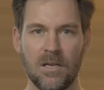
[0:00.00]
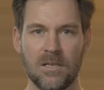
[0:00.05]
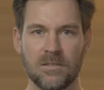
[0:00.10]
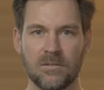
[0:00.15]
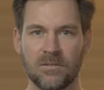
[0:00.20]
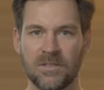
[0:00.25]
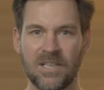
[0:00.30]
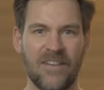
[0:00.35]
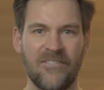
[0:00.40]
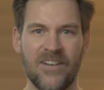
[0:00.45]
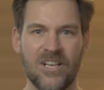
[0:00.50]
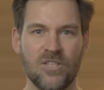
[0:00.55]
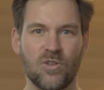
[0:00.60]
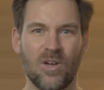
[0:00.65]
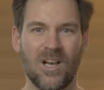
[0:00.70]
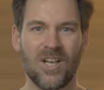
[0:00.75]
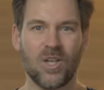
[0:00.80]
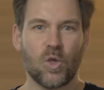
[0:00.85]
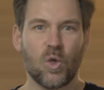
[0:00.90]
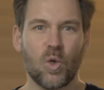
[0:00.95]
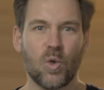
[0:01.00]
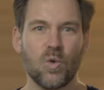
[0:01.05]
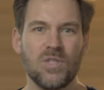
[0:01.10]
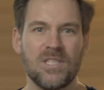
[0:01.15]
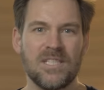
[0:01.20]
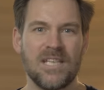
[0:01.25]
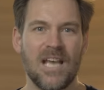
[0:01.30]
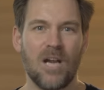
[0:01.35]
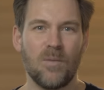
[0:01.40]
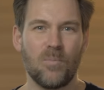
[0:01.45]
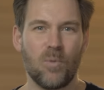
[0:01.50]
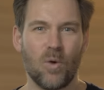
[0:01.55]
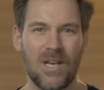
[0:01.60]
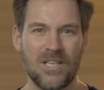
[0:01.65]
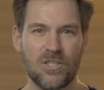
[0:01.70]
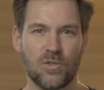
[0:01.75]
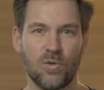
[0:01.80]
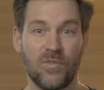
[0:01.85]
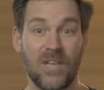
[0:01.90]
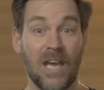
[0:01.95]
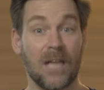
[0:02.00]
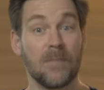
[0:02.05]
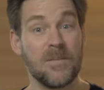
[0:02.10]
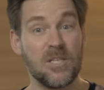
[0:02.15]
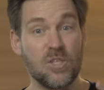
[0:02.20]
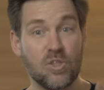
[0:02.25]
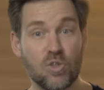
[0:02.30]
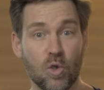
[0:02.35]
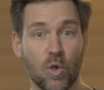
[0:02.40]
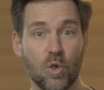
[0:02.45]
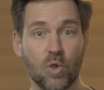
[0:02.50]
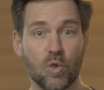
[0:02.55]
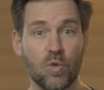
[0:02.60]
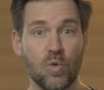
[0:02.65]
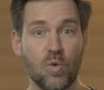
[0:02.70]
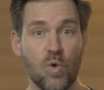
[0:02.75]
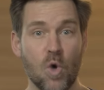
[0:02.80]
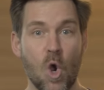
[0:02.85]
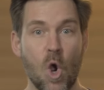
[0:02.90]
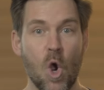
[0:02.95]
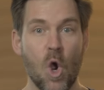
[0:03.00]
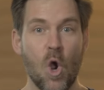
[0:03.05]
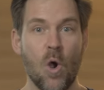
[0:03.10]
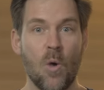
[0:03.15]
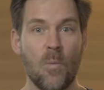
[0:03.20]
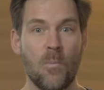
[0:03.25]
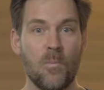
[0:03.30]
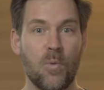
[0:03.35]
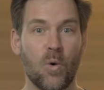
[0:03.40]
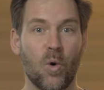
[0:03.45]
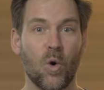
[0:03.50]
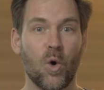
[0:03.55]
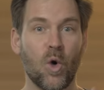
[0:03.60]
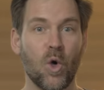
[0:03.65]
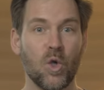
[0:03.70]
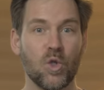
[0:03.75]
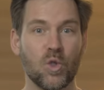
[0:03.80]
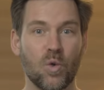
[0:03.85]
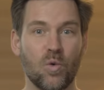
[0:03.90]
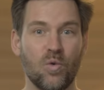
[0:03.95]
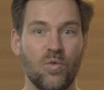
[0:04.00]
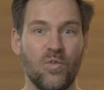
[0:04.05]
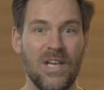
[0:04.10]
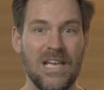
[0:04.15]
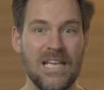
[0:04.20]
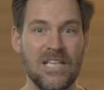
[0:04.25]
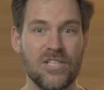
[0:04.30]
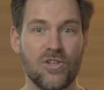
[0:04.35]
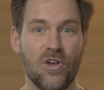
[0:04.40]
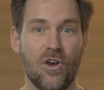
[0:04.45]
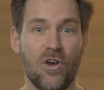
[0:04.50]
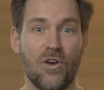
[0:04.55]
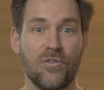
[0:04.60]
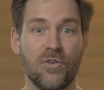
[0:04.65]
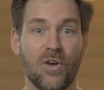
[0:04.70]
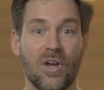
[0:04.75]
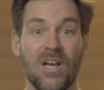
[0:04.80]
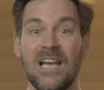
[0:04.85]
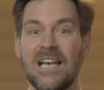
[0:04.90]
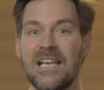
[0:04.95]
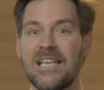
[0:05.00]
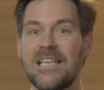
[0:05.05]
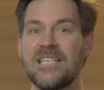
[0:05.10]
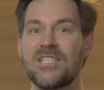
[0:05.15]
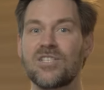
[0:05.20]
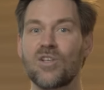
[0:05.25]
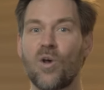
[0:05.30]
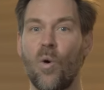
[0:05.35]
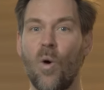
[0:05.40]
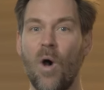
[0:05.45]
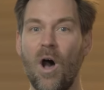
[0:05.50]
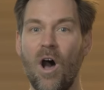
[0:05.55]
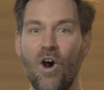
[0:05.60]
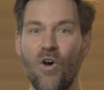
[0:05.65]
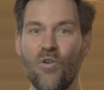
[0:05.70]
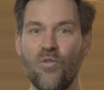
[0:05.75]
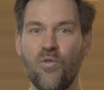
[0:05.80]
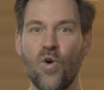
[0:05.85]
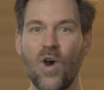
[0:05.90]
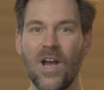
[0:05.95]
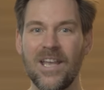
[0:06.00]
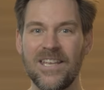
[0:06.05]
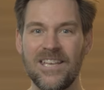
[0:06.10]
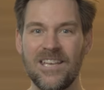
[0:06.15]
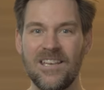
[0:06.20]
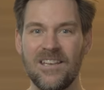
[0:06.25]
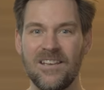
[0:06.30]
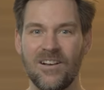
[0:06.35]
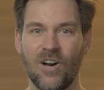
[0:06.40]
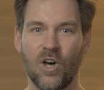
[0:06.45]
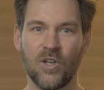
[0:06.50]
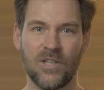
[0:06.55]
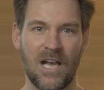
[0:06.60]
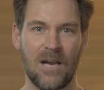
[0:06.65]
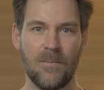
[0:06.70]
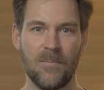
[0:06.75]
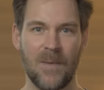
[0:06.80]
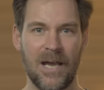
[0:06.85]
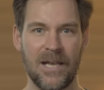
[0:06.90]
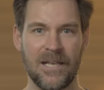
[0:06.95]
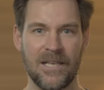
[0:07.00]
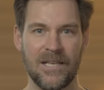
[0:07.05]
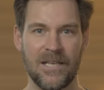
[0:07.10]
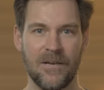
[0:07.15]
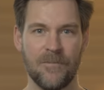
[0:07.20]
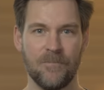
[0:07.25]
Son travail sera crucial pour la sauvegarde, mais surtout pour retrouver les œuvres qui seront envoyées en Allemagne.